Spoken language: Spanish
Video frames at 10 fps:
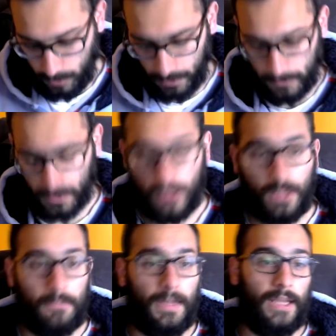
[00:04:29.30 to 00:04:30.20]
bien.
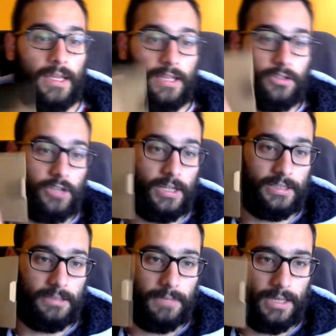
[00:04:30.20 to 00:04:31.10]
Vale, esto es
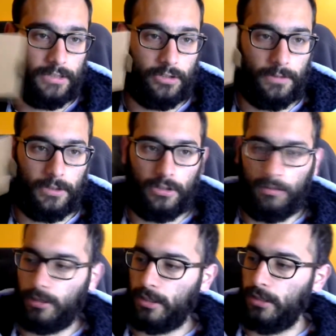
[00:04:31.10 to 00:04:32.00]
así, ¿vale? Estoy abriéndolo
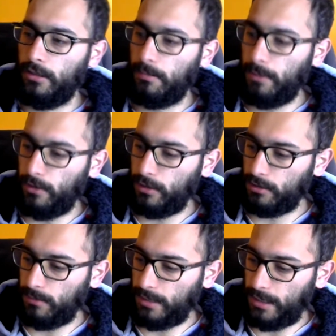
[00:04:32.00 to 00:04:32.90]
por aquí, y espero que no
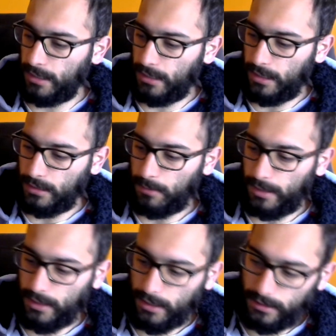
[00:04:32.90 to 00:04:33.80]
se me caiga ni nada. ¿Te
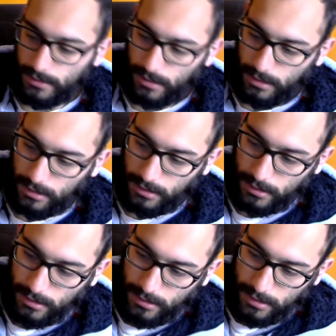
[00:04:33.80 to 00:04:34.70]
imaginas que se
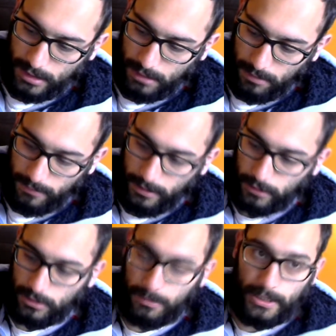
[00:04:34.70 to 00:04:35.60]
que no abrirlo
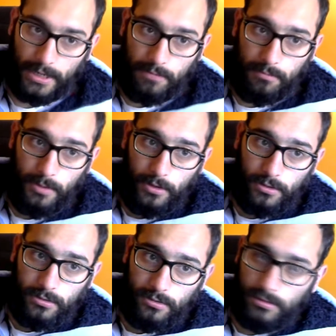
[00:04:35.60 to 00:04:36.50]
se me cae un
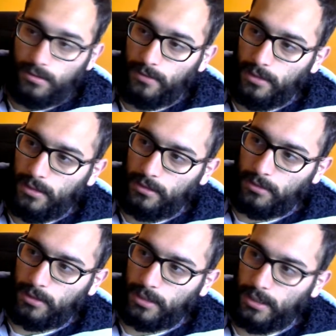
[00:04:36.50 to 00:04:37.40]
poco? A ver, esto
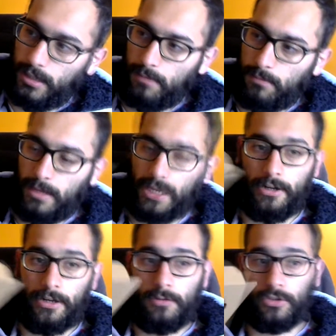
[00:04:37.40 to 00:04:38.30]
por acá. Vais a
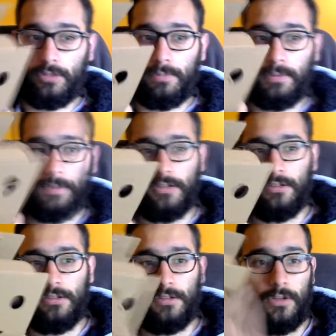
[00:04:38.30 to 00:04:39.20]
verlo vosotros
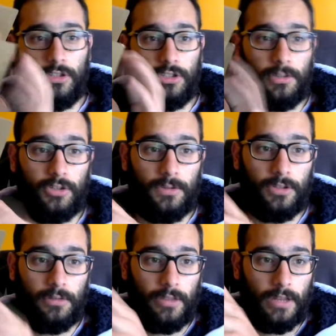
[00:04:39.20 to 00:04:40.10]
primero. Bueno, yo también lo estoy
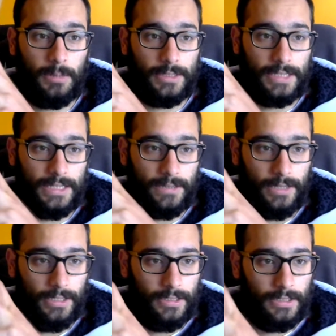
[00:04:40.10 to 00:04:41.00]
viendo desde la pantalla,
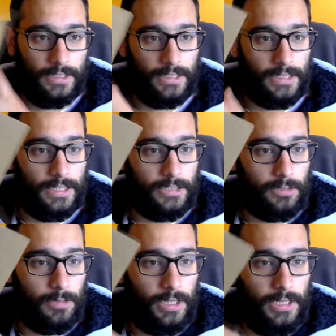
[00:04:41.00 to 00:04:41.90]
¿vale? vale
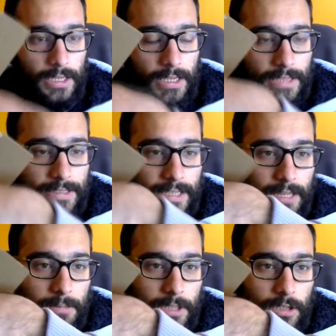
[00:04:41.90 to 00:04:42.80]
eso por ahí. Este es
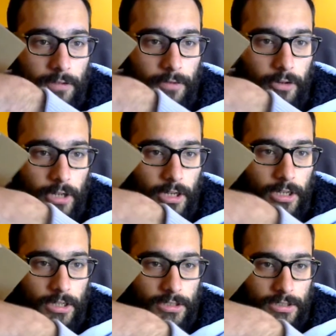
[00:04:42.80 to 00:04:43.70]
el
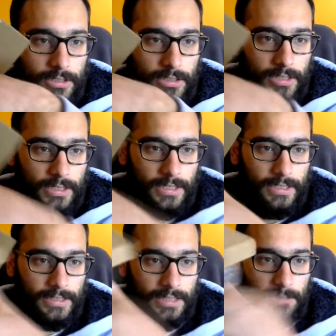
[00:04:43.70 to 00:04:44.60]
micrófono.
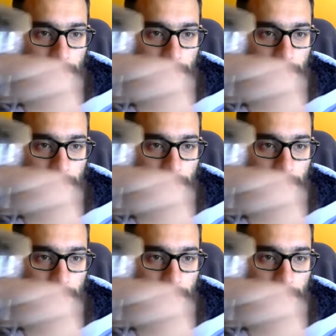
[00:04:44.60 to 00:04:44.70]
Ahí estamos,